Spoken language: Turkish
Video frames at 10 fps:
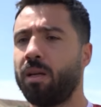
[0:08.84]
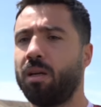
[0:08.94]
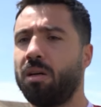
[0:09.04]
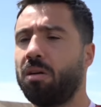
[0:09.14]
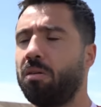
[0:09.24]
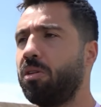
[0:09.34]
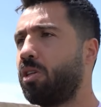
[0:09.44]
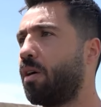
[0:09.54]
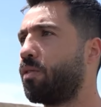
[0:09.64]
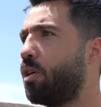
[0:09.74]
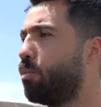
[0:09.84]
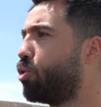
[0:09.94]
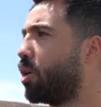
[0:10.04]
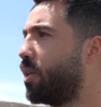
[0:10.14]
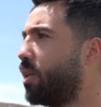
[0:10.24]
Ee, iki hafta iyi
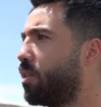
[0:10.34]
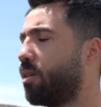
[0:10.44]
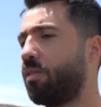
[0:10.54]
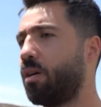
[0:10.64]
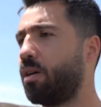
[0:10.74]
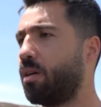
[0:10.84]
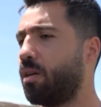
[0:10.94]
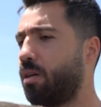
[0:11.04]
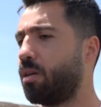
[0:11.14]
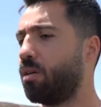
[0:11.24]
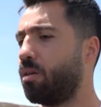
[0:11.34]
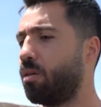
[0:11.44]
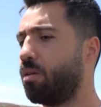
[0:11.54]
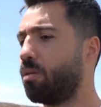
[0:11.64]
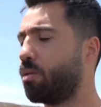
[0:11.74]
mücadele ettik ve e,
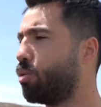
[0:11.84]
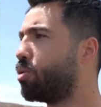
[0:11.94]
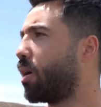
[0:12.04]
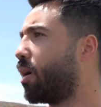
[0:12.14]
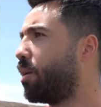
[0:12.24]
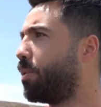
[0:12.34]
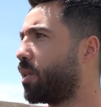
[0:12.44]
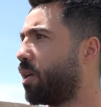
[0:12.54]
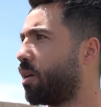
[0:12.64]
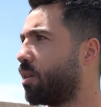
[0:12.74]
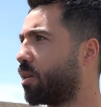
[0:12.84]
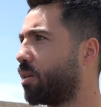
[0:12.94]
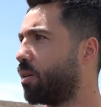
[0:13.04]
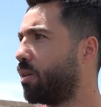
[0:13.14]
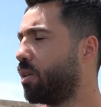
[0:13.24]
güzel galibiyetler aldık.
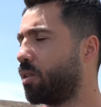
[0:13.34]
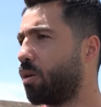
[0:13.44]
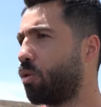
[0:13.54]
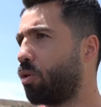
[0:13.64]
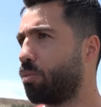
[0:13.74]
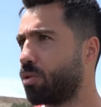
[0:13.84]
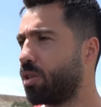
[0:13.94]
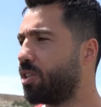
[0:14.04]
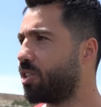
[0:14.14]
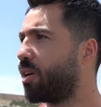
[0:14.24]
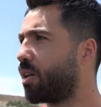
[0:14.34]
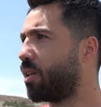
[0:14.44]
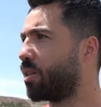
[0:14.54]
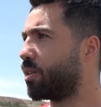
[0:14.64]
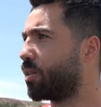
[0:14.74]
Ligdeki konumumuzu iyice
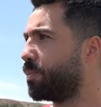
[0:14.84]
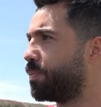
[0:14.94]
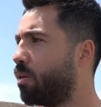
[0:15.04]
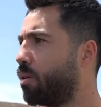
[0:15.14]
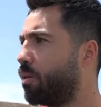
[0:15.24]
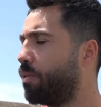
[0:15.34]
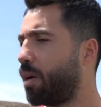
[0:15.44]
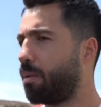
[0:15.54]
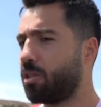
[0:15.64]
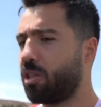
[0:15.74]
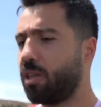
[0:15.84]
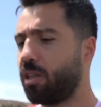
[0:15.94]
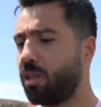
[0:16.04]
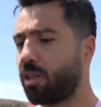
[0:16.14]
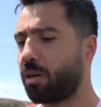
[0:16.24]
rahatlattık. Ee, Fenerbahçe Ligi'nin
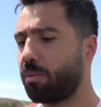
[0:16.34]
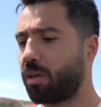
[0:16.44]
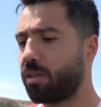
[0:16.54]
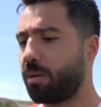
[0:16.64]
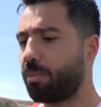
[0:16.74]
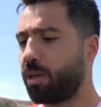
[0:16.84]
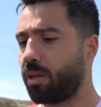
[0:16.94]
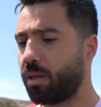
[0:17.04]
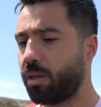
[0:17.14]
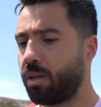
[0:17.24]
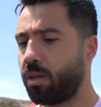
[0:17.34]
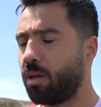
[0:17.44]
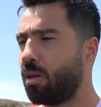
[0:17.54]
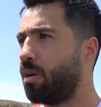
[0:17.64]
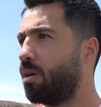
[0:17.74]
iyi takımlarından biri.
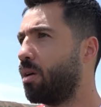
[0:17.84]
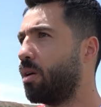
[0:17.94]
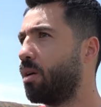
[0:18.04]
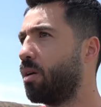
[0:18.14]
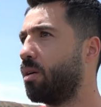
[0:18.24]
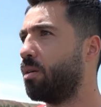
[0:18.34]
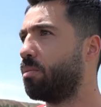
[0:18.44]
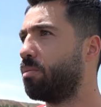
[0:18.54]
Ee,